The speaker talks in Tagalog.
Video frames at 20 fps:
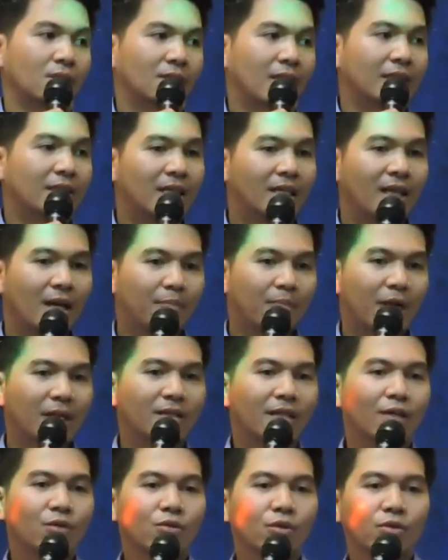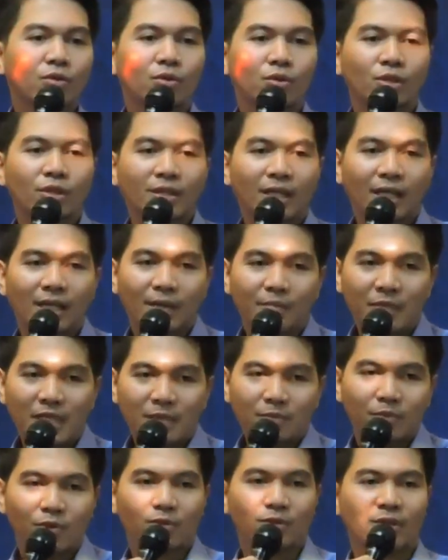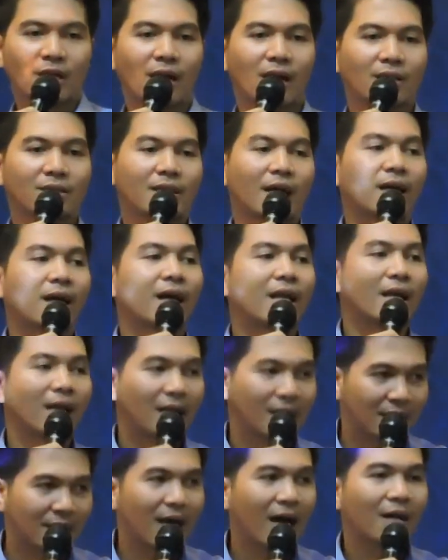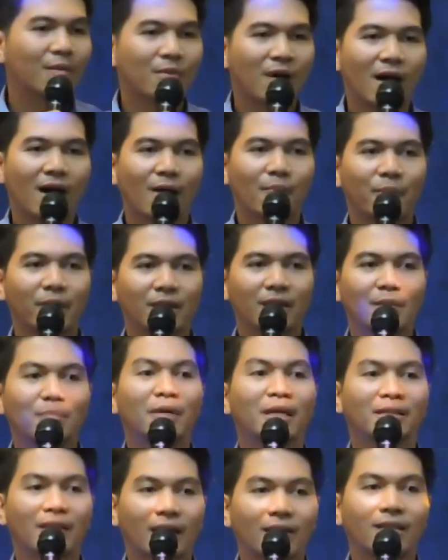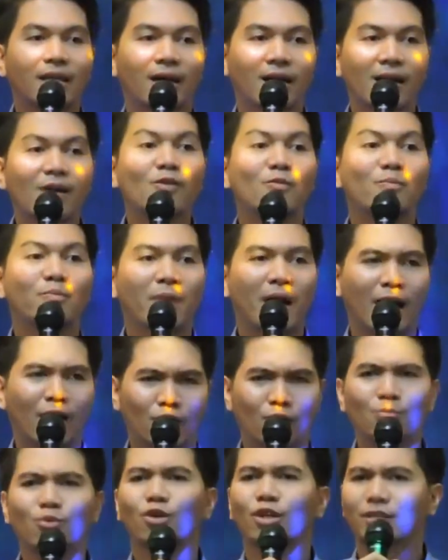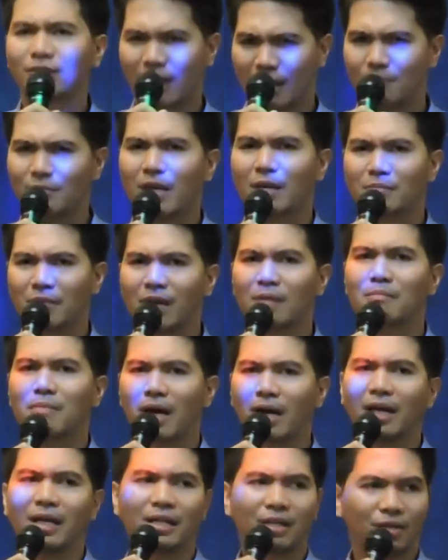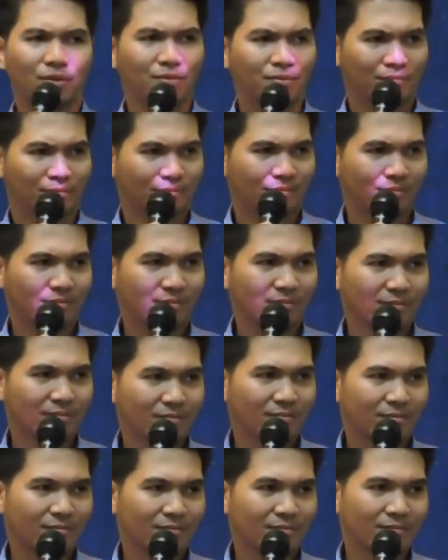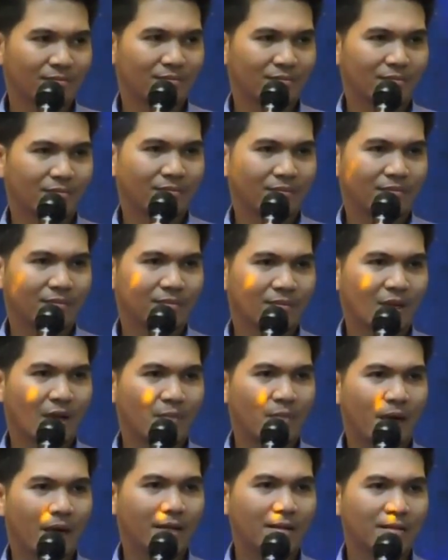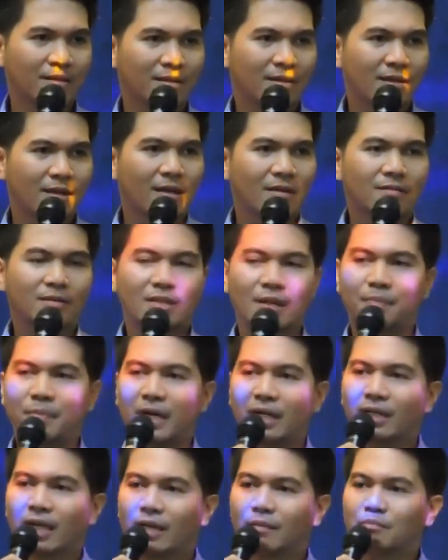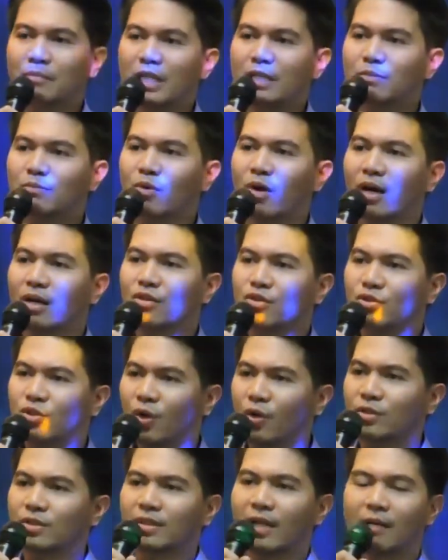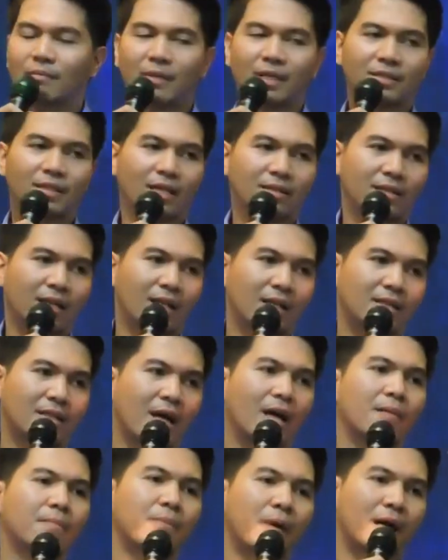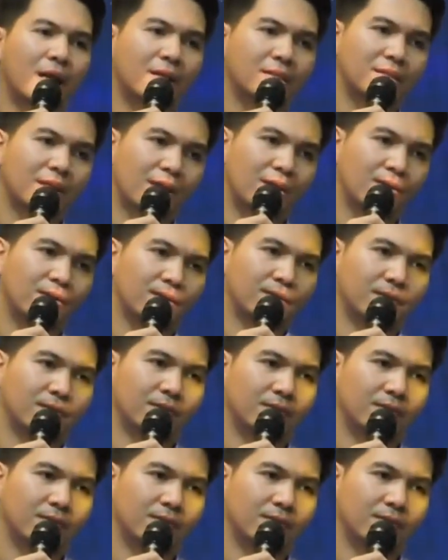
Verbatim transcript: Kasi kapag nandoon ka na mismo sa, sa kalagitnaan mga kapatid, magtataka kung paano mo nasabi ang mga bagay na yun. Amen? Sapagkat mismo ang Diyos ang magsasalita para sa iyo.